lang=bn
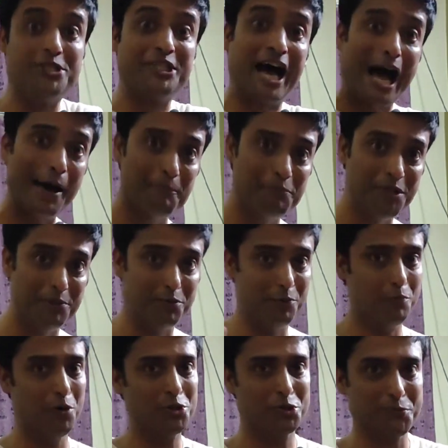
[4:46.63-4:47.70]
ঝাঁপ দেবো
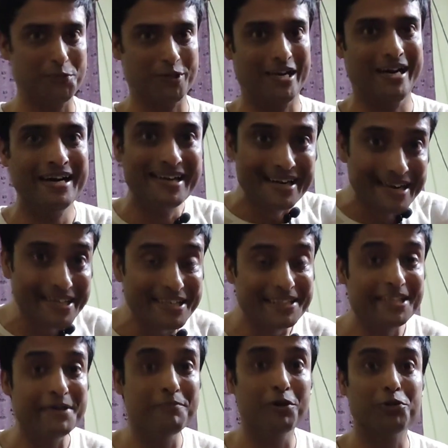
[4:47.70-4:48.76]
বসবো না
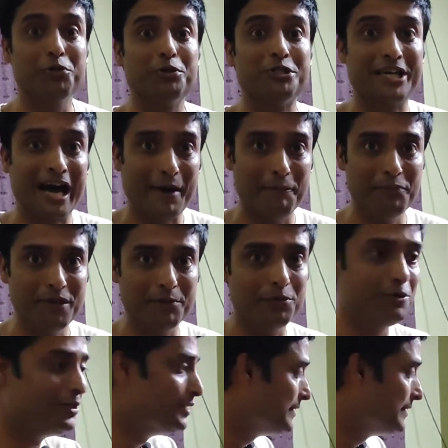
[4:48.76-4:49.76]
রীতিমতো ঝাঁপ দেবো